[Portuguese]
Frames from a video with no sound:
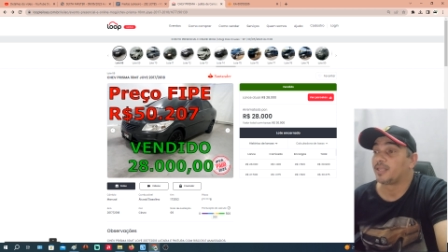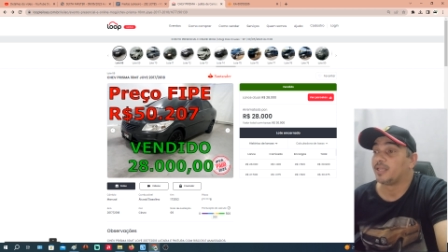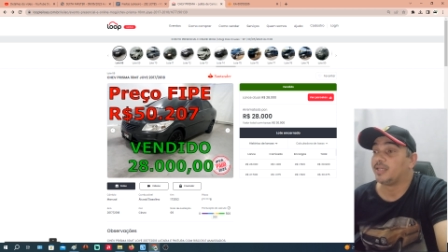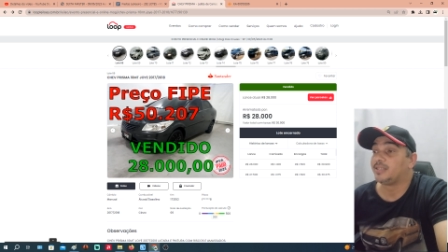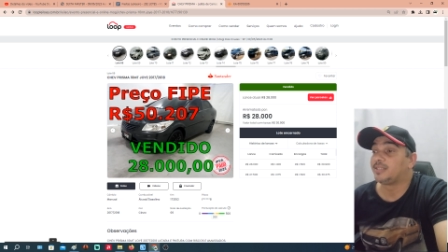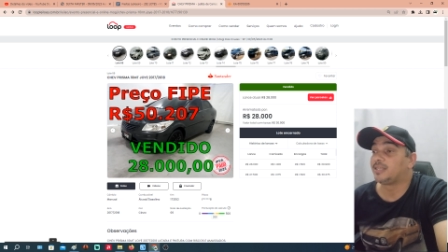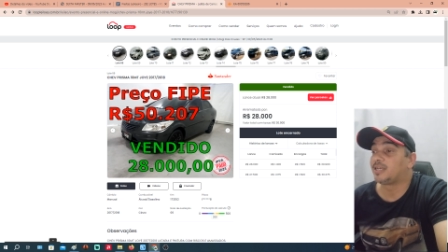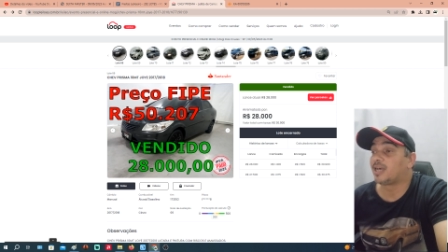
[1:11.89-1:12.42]

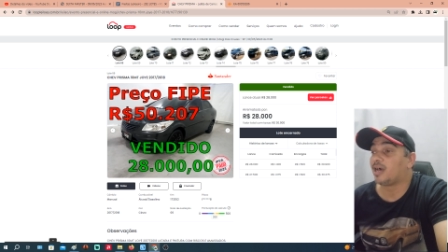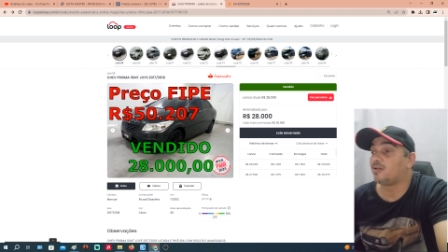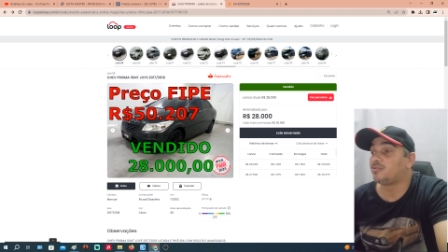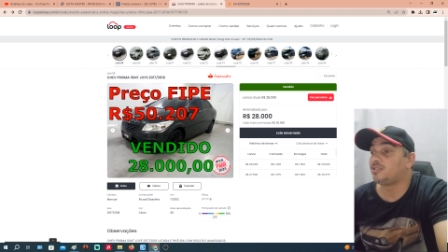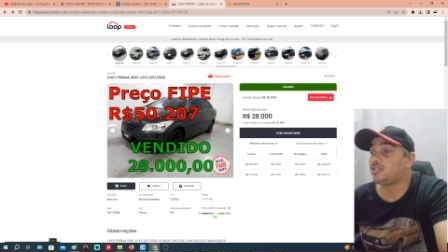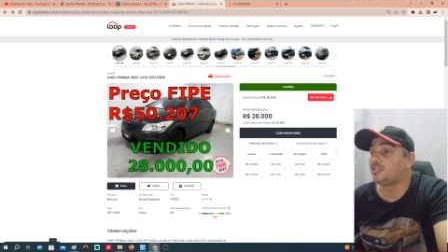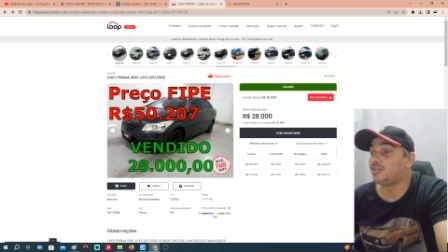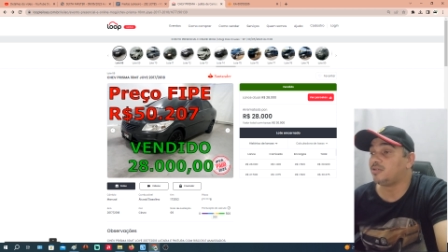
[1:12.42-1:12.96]
Esse carro
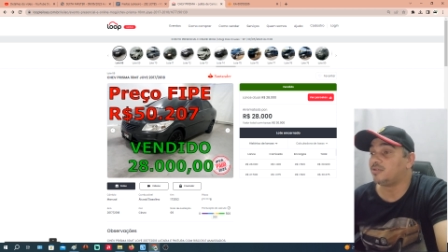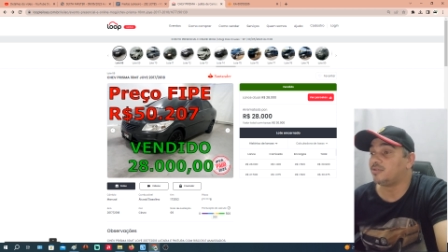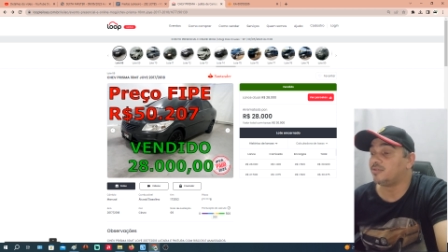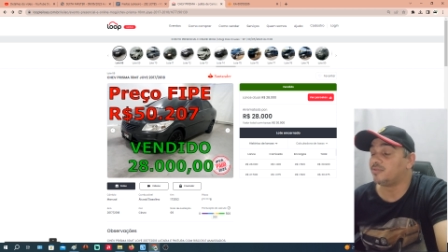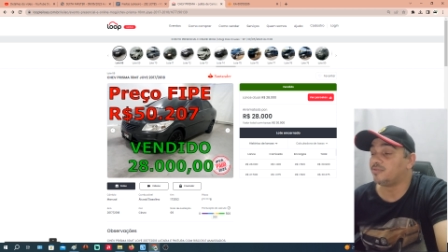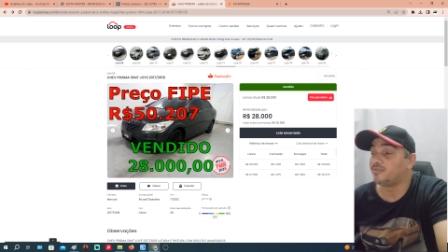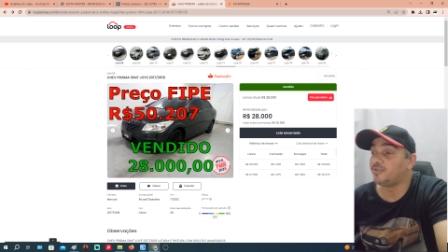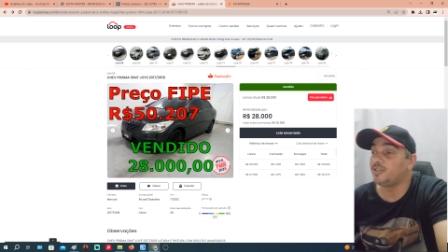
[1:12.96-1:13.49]
de
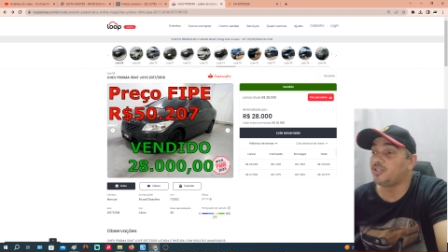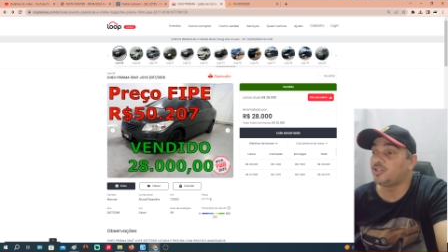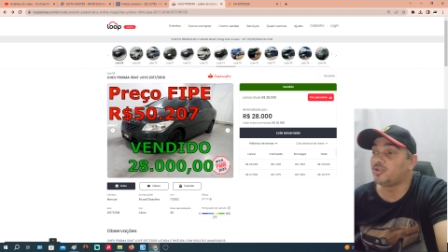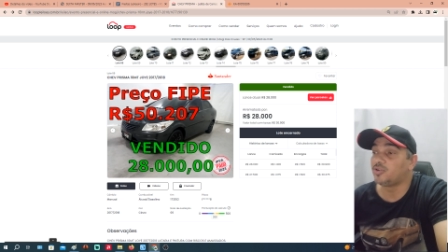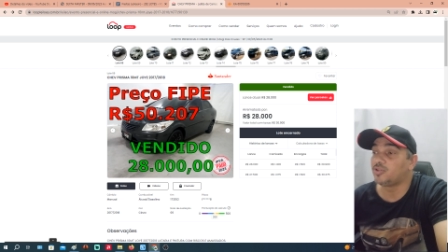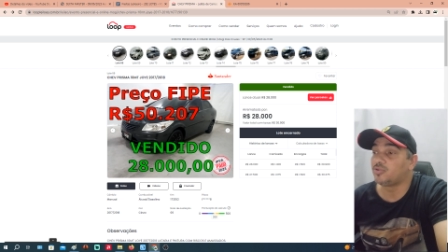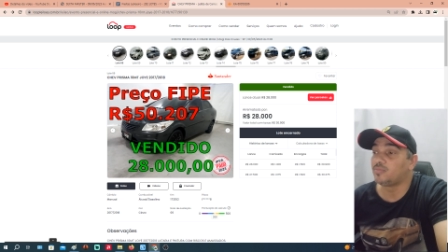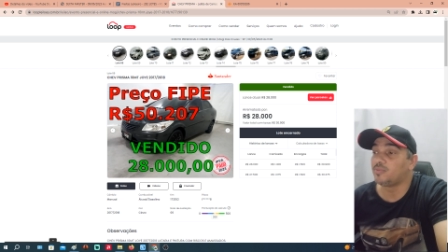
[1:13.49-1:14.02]

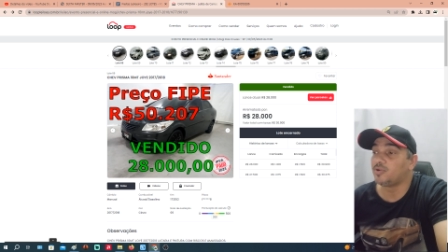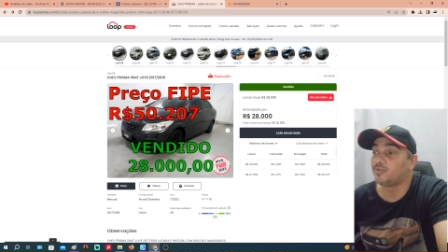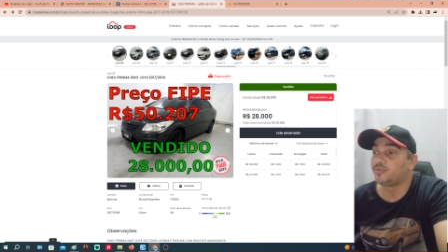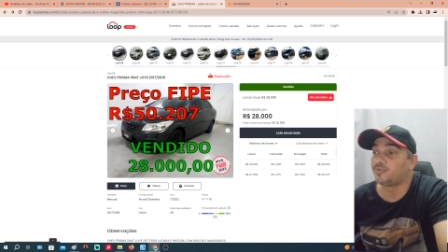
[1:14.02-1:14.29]
28 mil